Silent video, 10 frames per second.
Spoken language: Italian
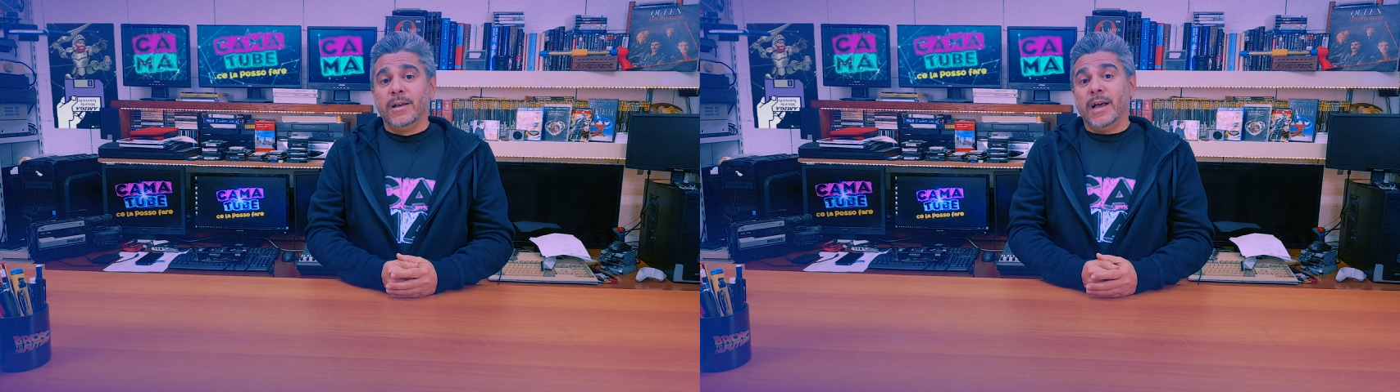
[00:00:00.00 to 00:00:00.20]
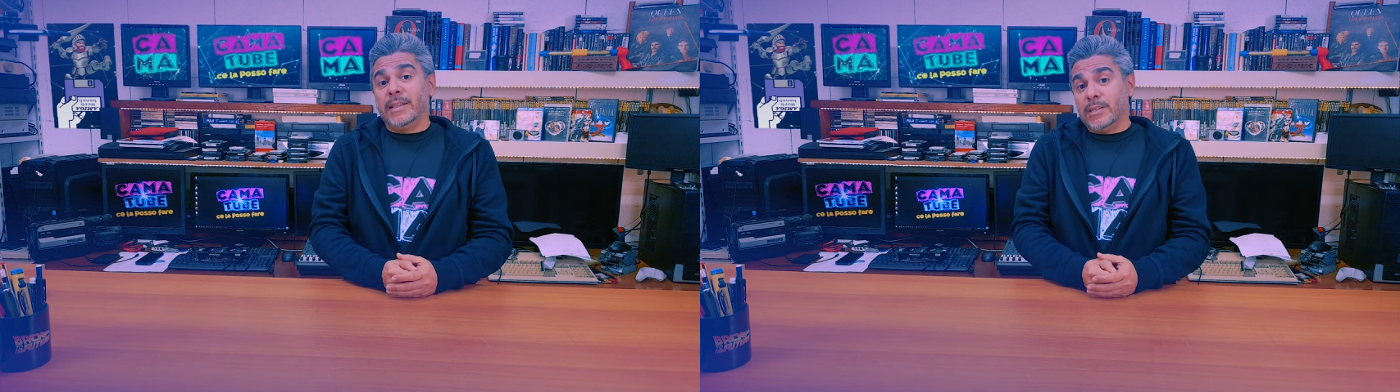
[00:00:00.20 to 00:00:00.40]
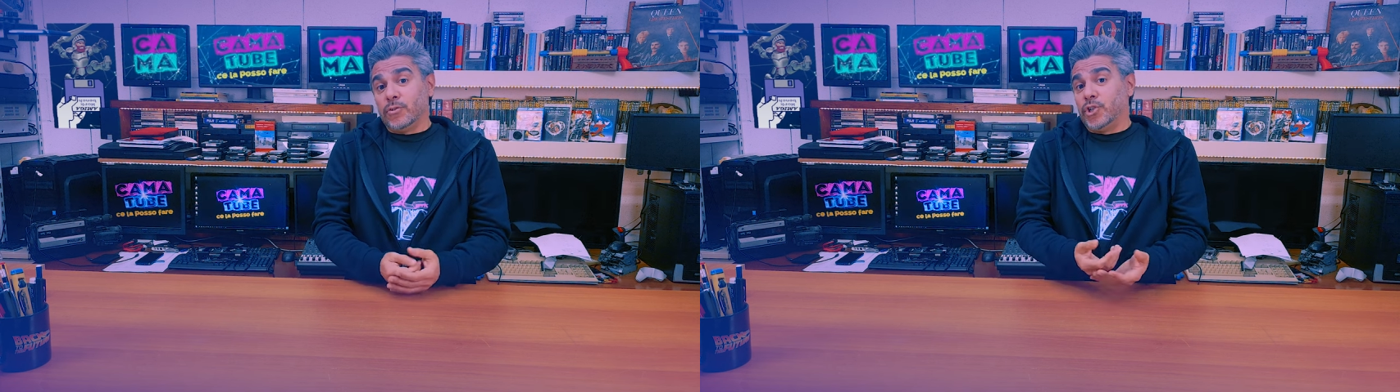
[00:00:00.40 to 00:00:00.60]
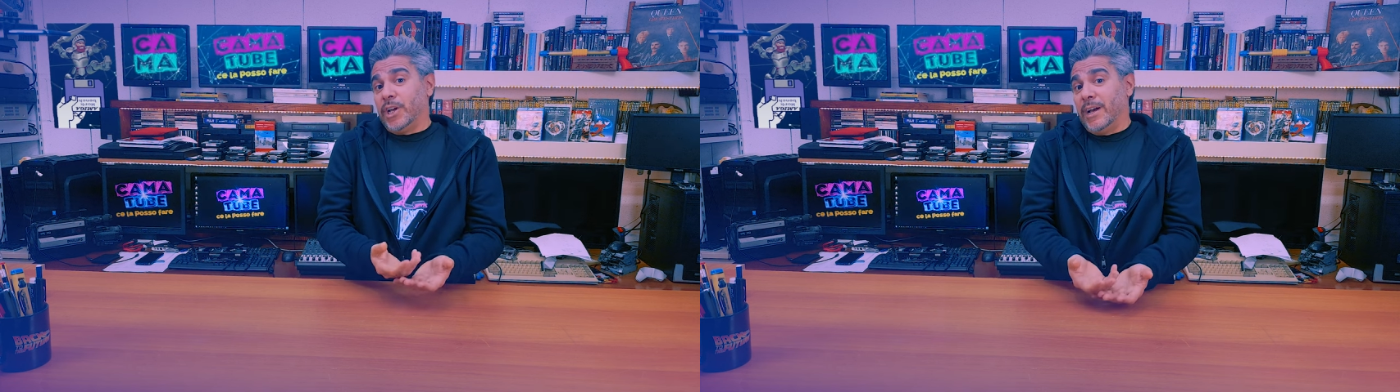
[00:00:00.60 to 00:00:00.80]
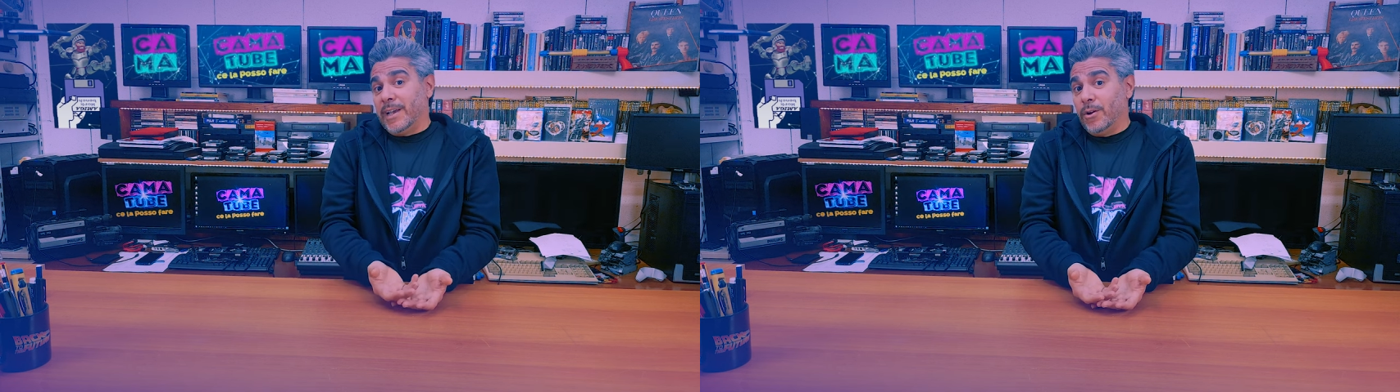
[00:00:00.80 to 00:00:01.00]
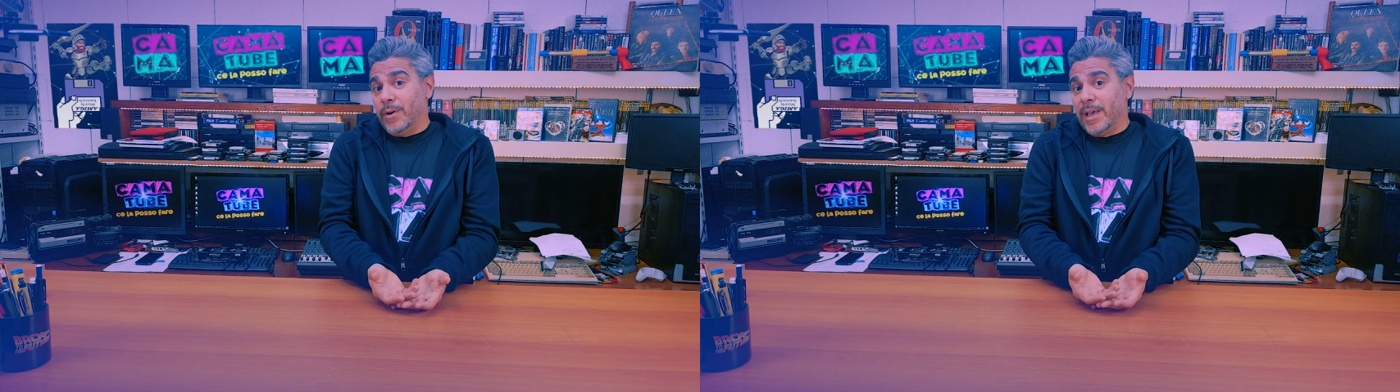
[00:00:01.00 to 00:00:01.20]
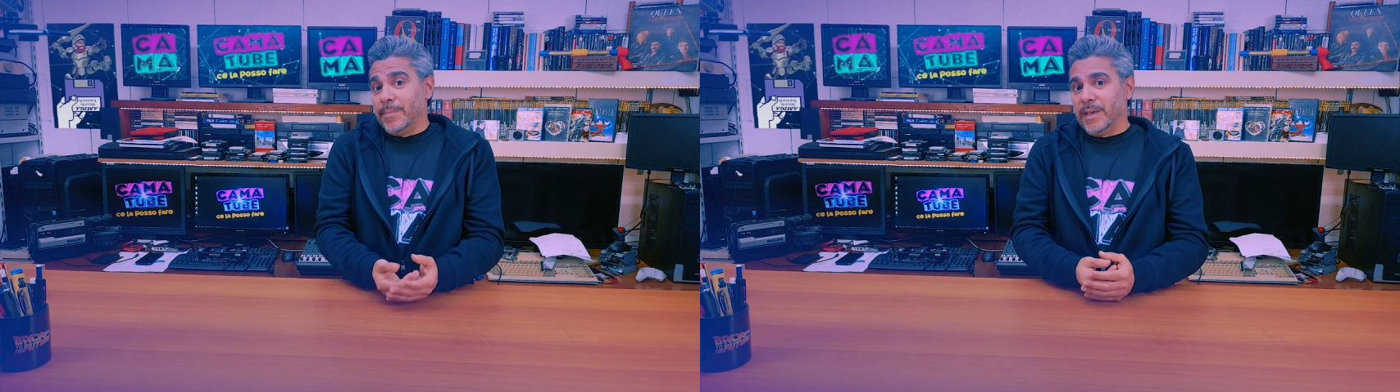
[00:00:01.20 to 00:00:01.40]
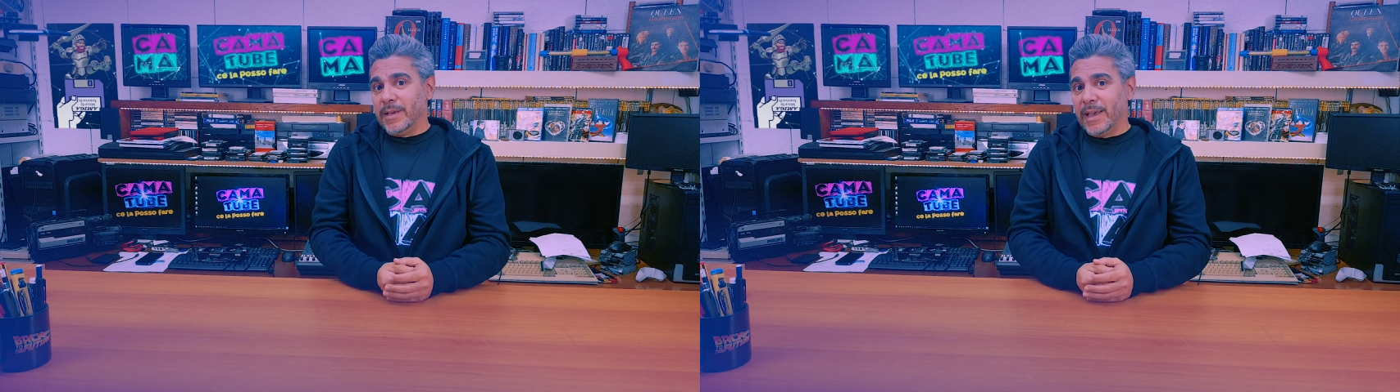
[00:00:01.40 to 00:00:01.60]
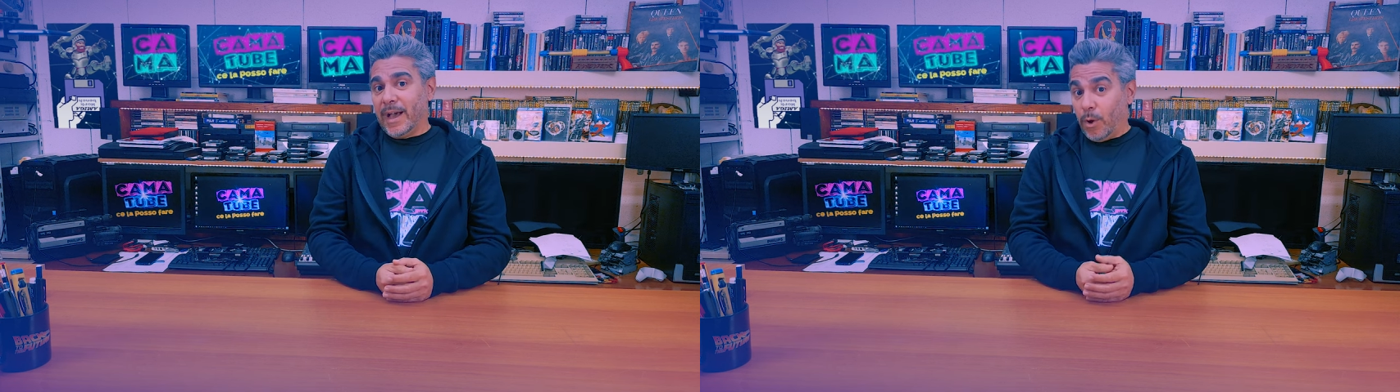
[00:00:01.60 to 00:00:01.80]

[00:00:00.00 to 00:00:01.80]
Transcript: Adesso c'è anche Noemi che ha